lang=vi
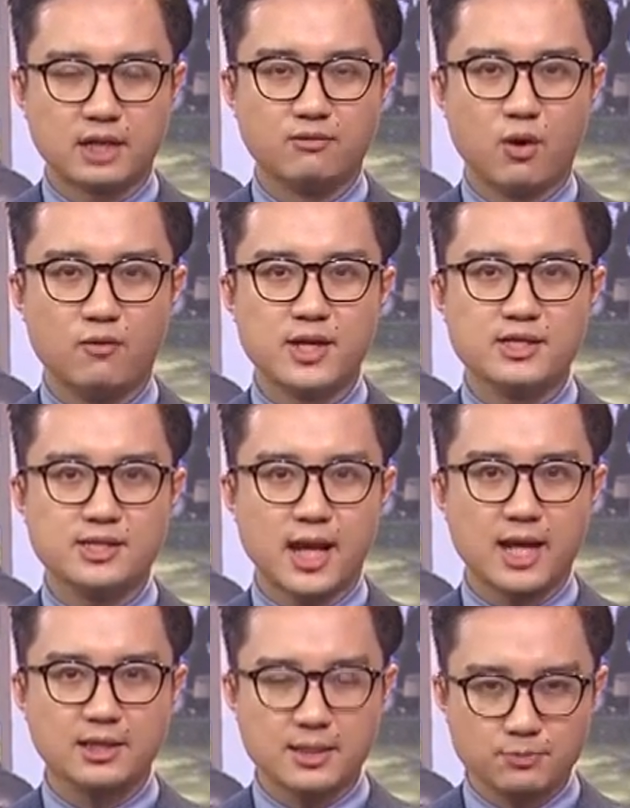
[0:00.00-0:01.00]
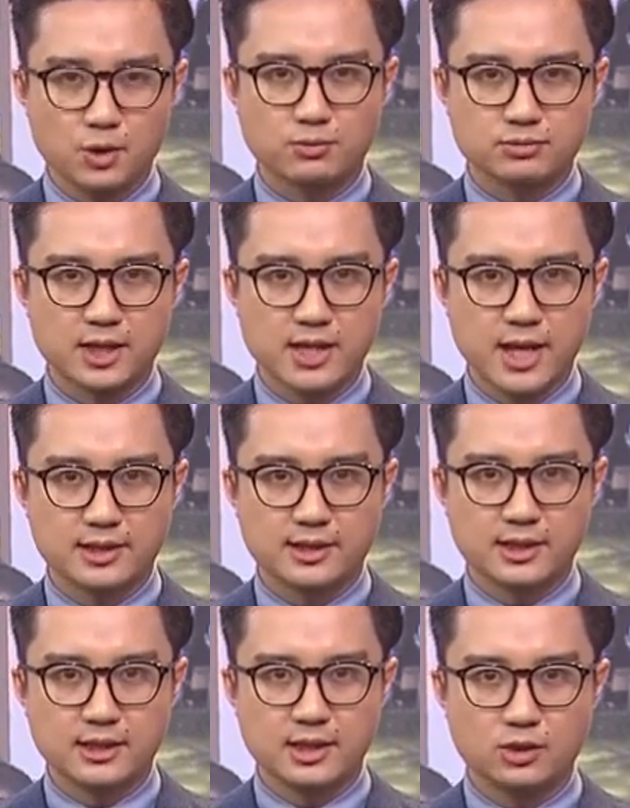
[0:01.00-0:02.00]
Thành phố vẫn sẽ tiếp tục tiến
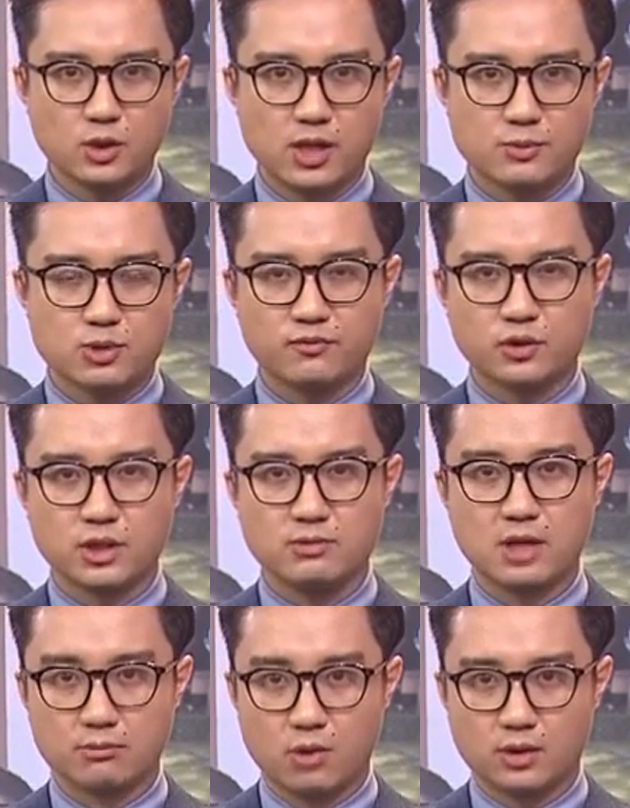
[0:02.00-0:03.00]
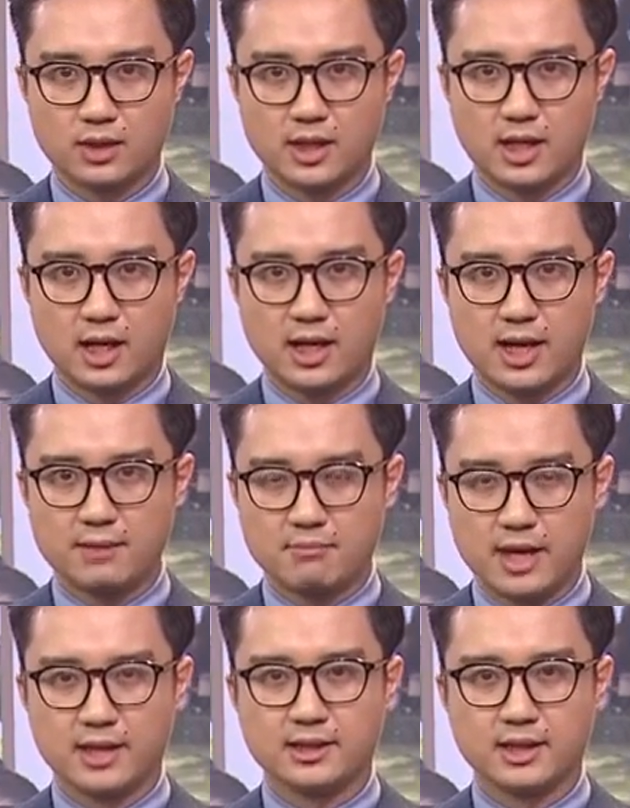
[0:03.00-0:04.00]
hành kỳ thi tốt nghiệp trung học phổ thông đợt 1 ngày
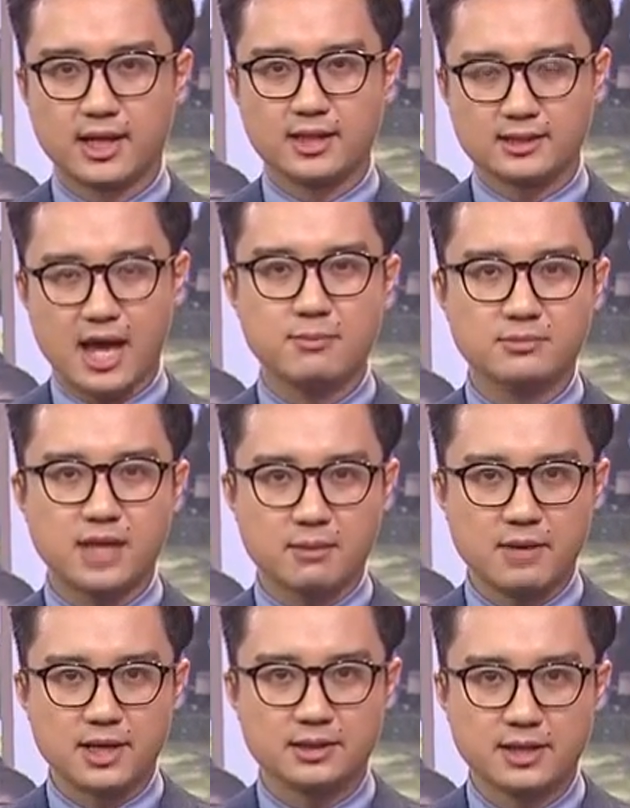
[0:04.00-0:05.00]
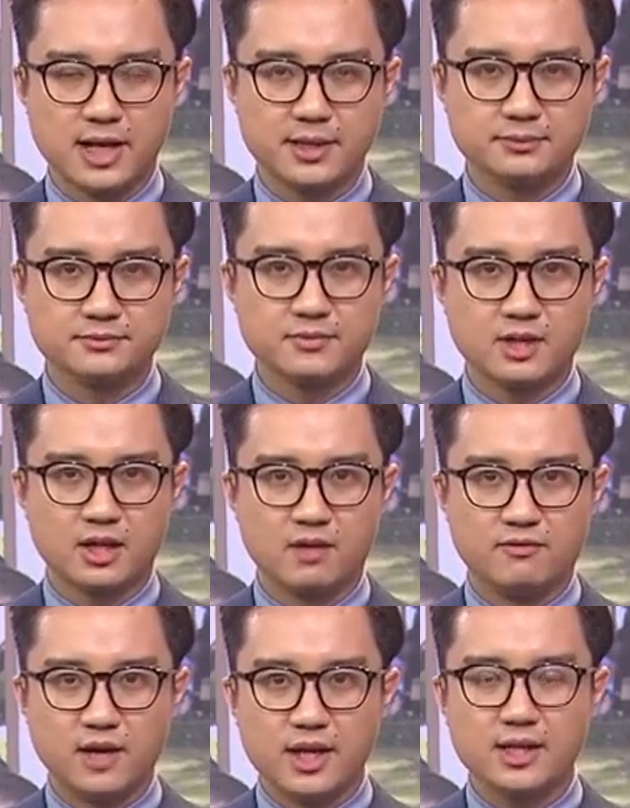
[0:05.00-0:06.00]
7, ngày 8 tháng 7 tới đây
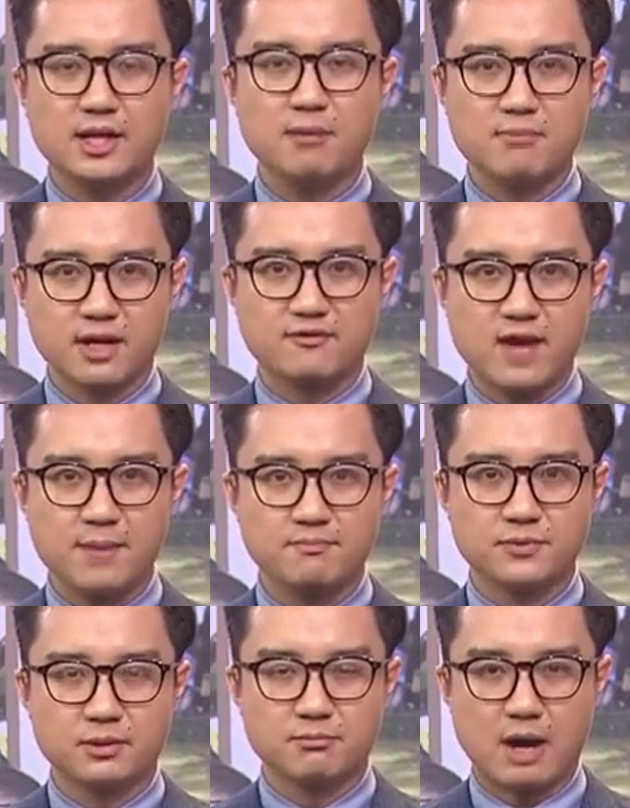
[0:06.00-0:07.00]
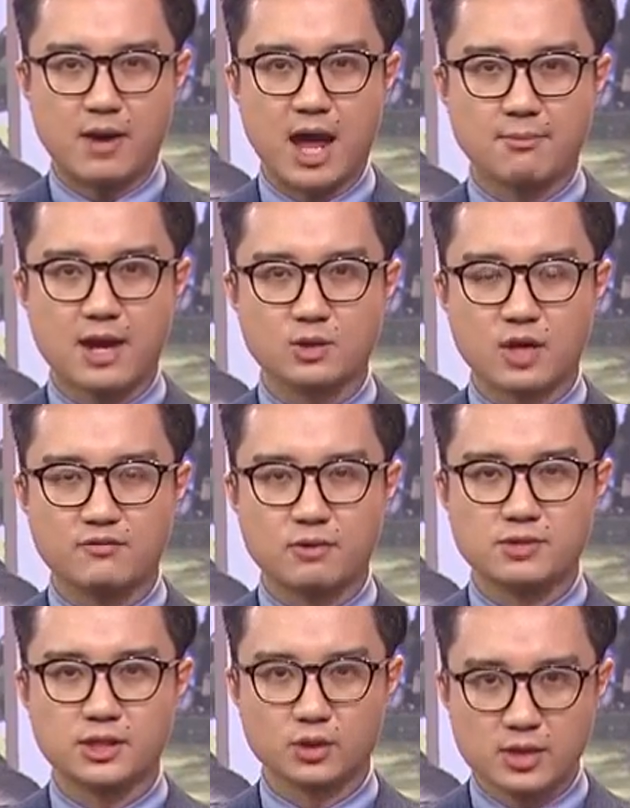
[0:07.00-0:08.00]
với các biện pháp bảo đảm an toàn
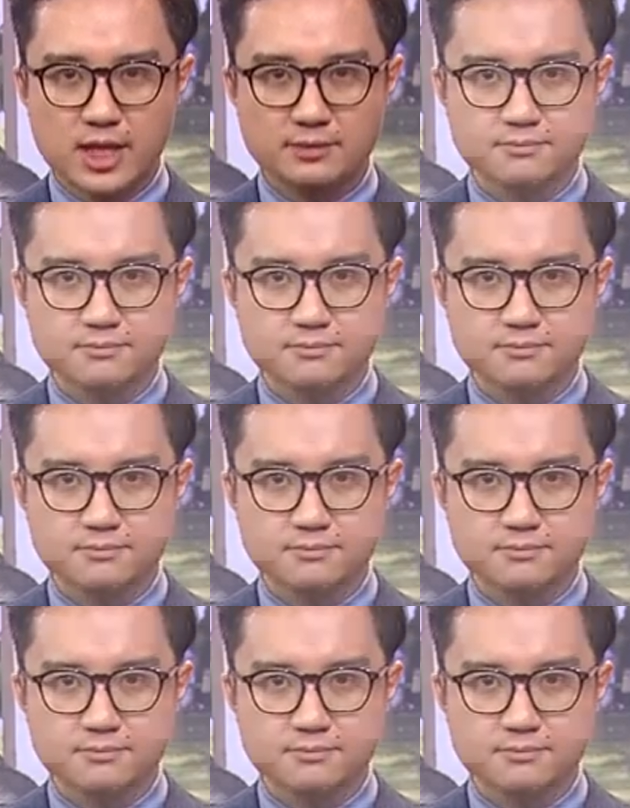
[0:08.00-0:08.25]
phòng dịch tốt